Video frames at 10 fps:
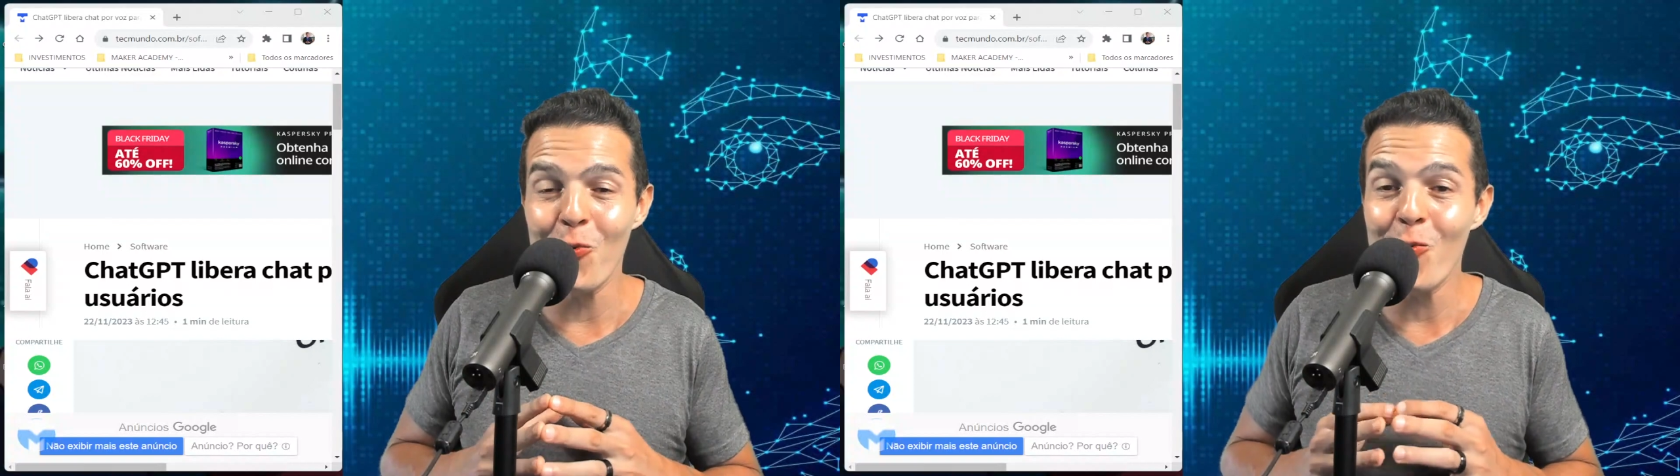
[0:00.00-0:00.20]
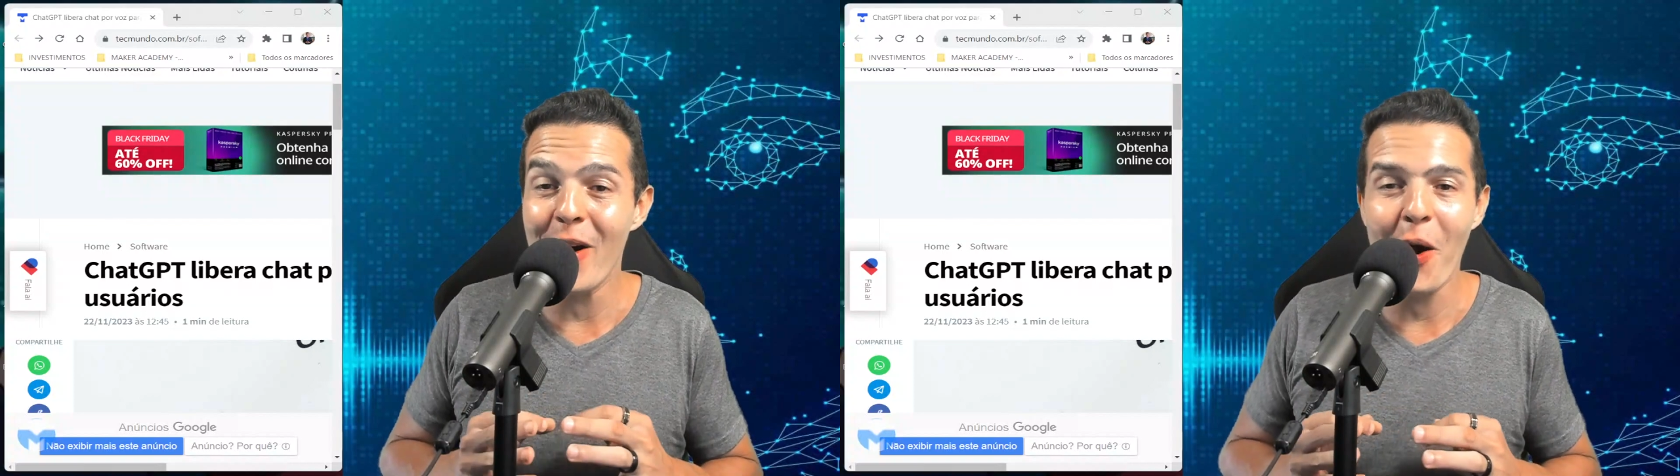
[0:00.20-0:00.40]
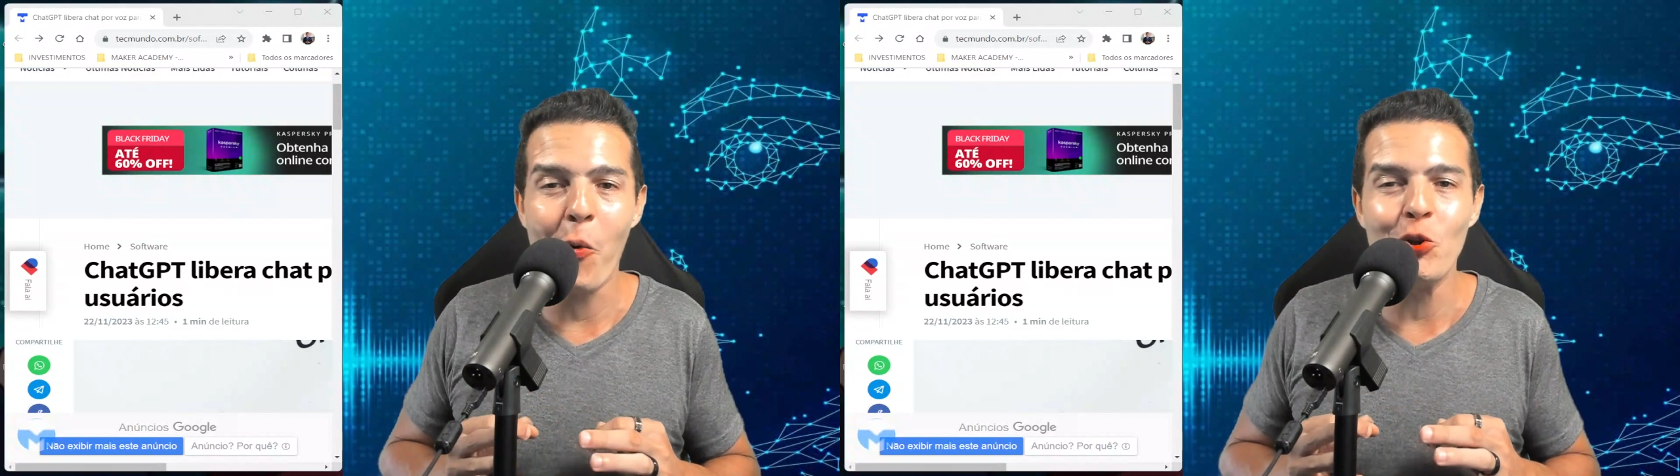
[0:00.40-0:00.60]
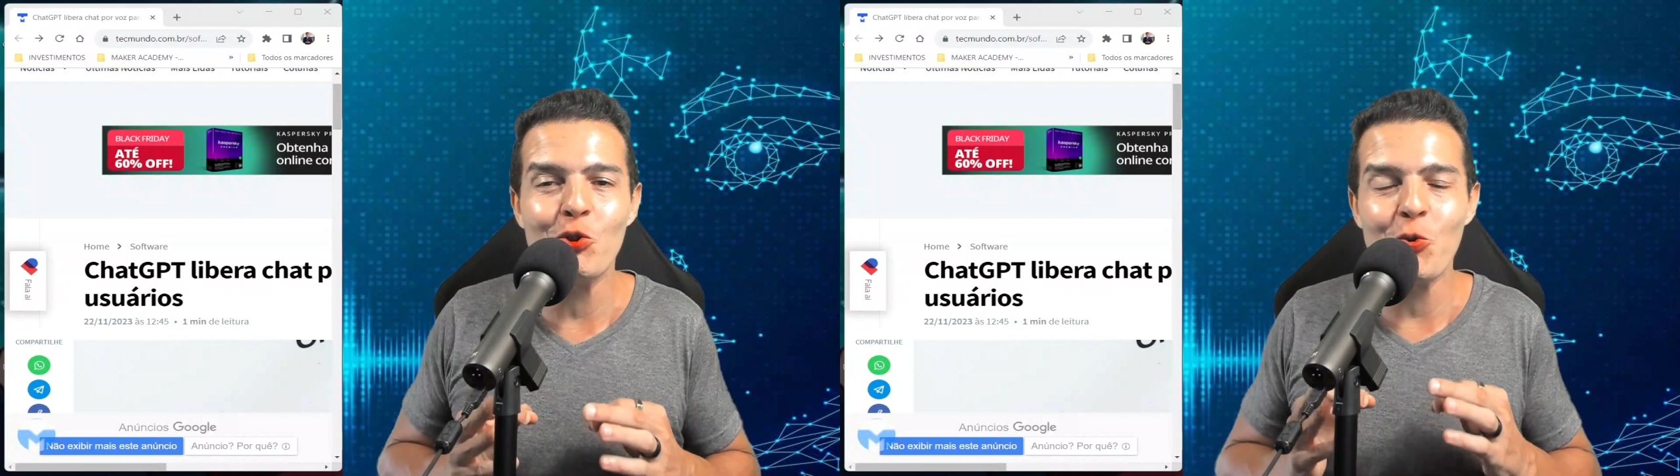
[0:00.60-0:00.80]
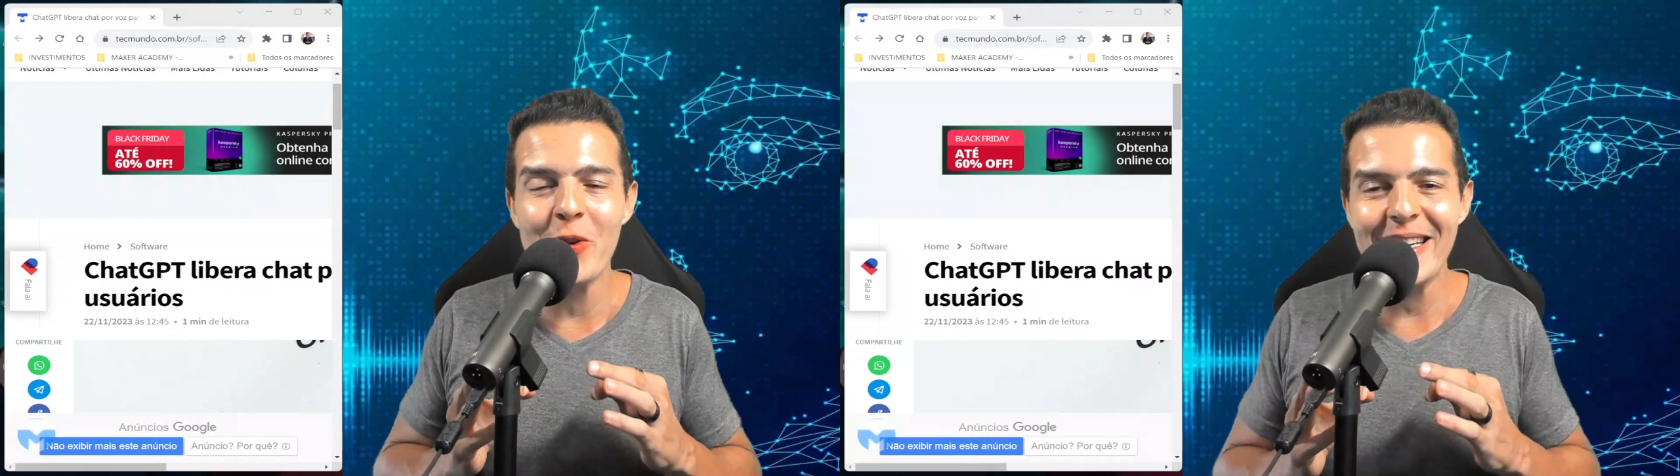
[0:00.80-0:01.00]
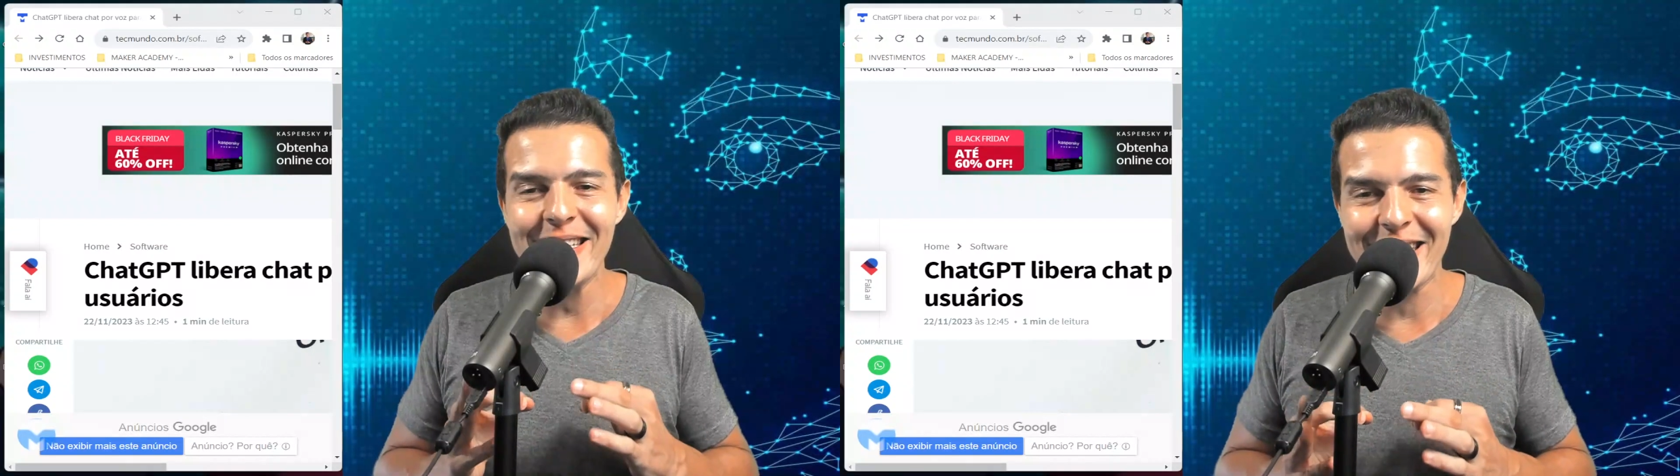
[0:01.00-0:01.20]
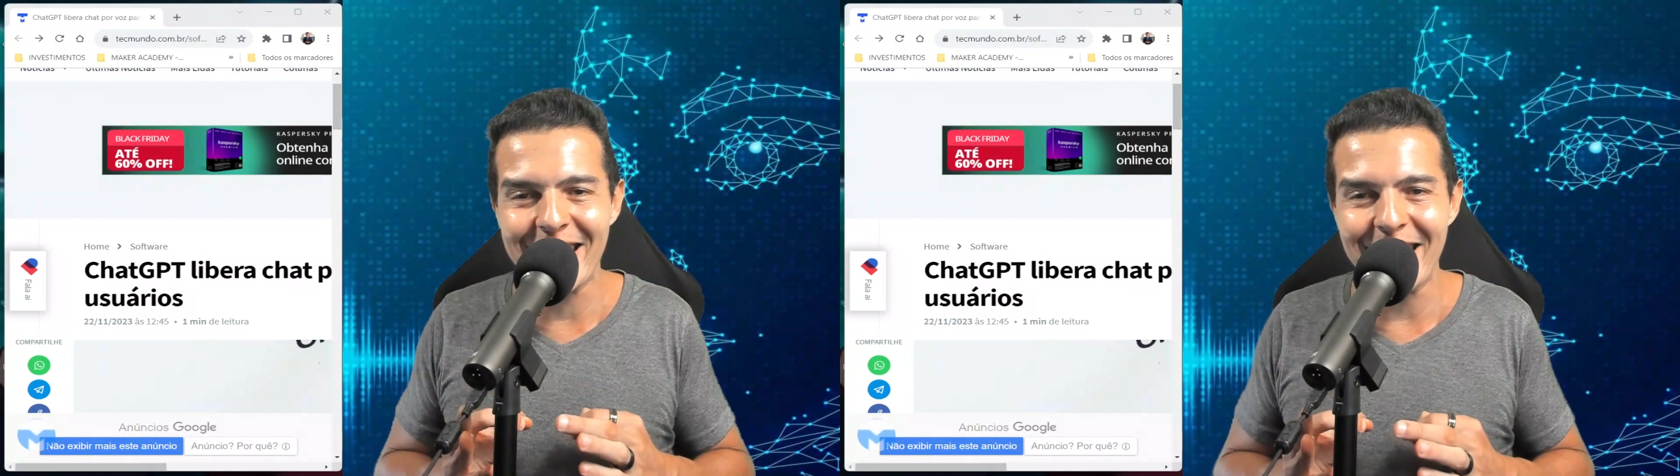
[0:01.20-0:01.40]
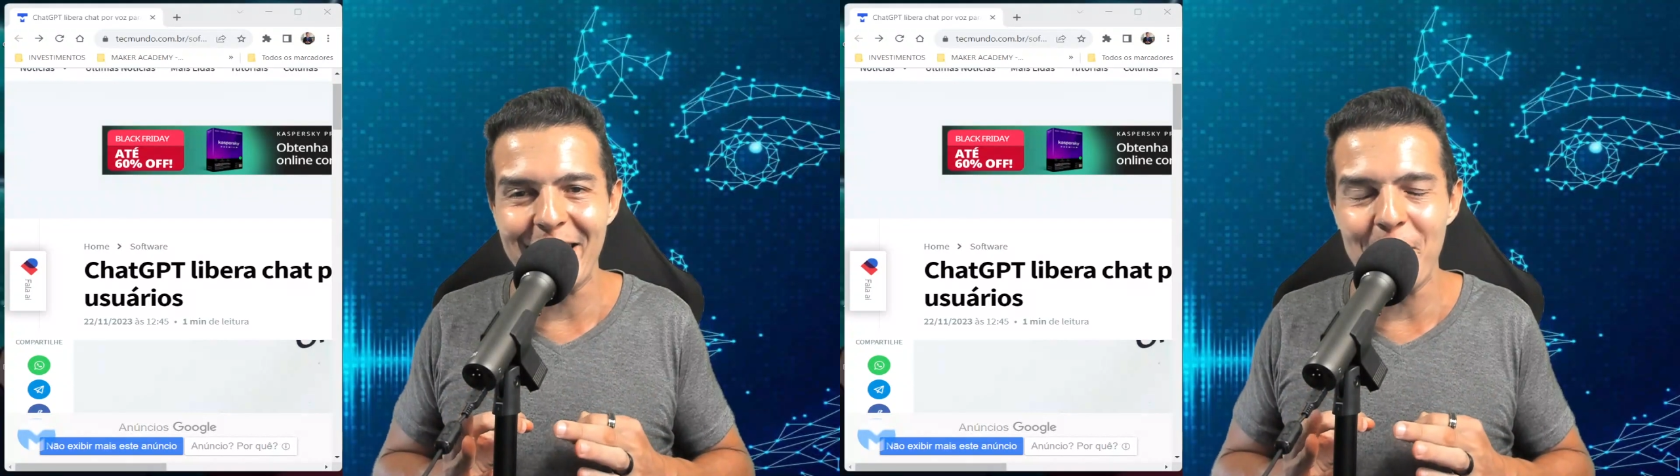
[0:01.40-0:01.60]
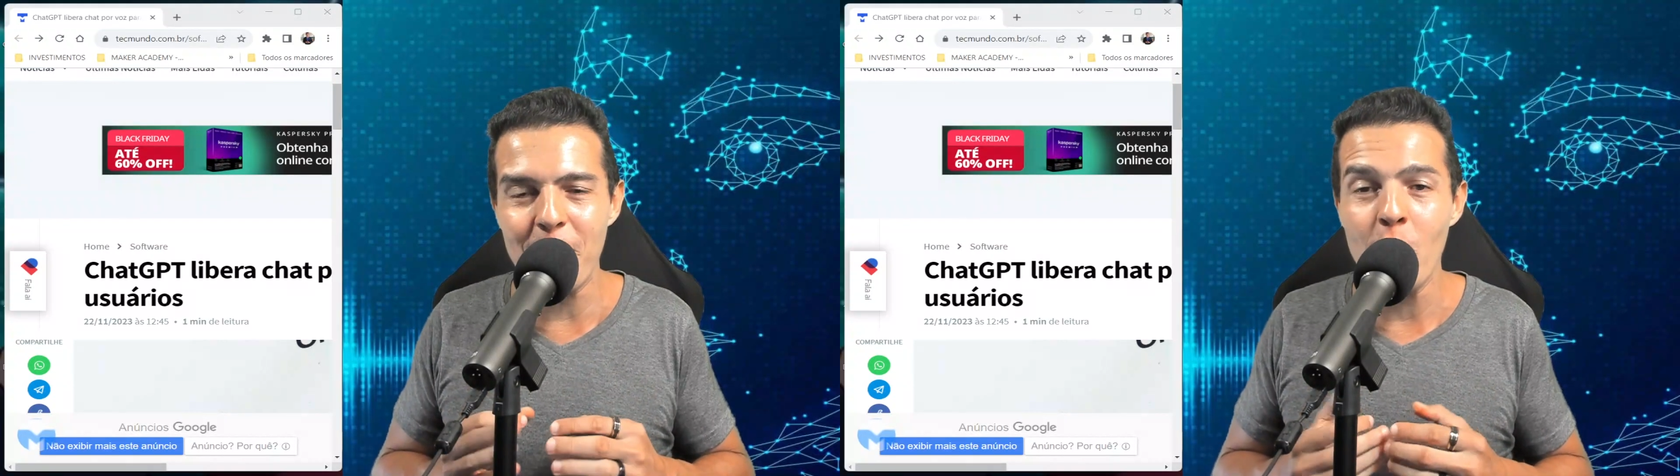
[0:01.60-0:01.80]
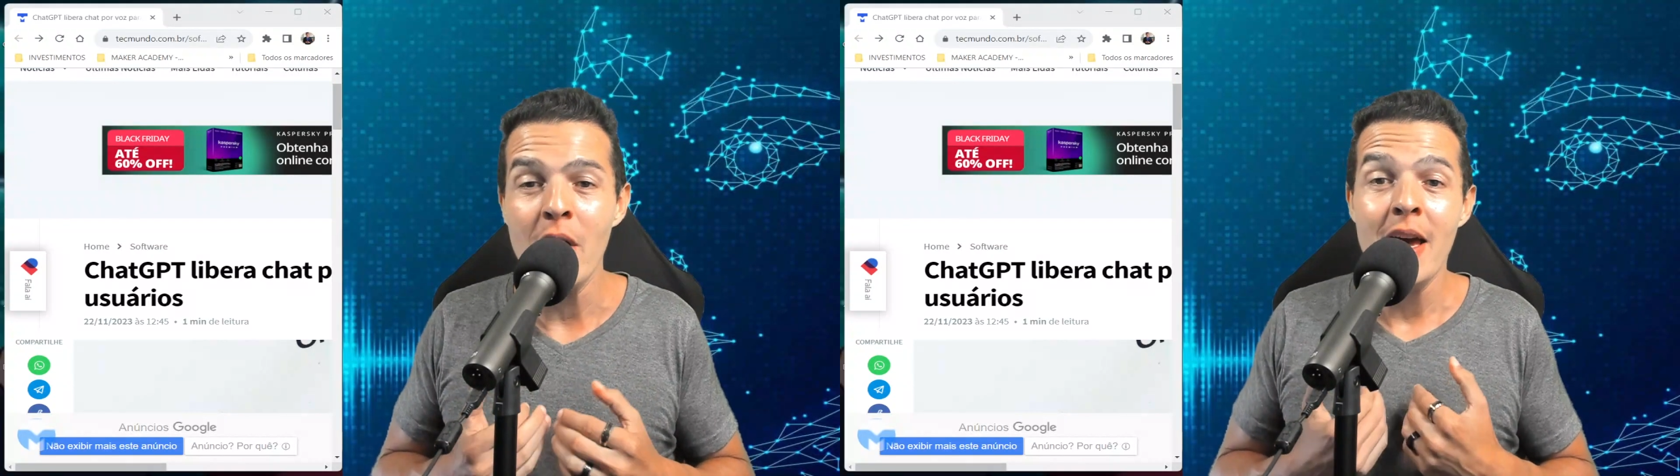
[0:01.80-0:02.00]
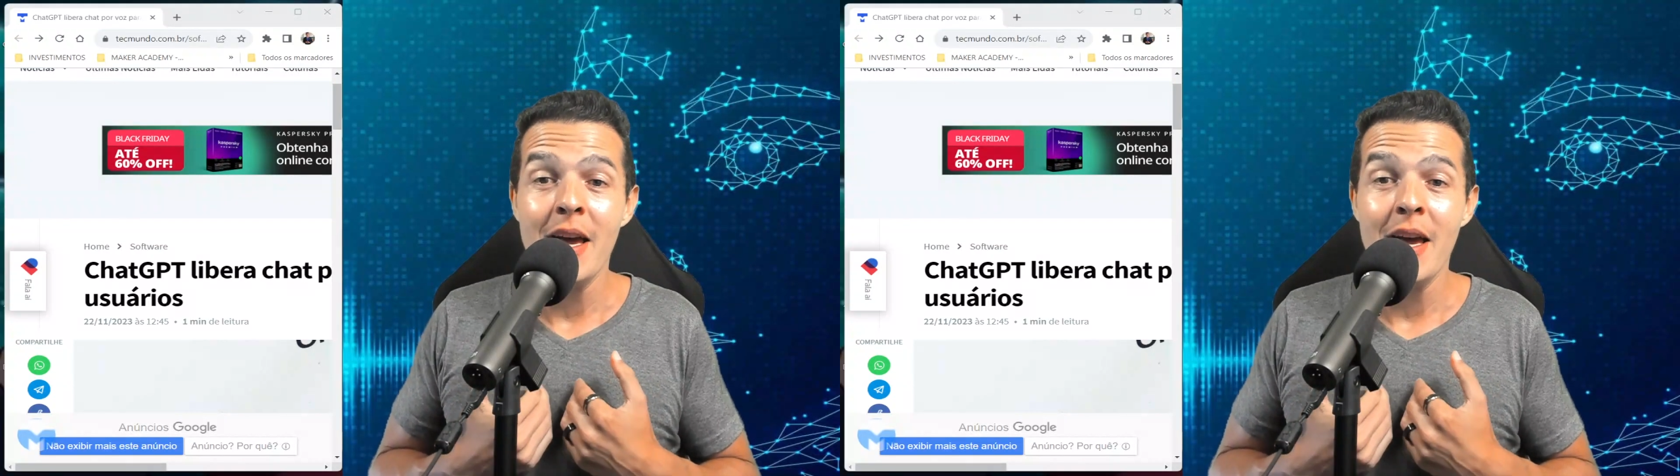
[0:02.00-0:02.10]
um recurso incrível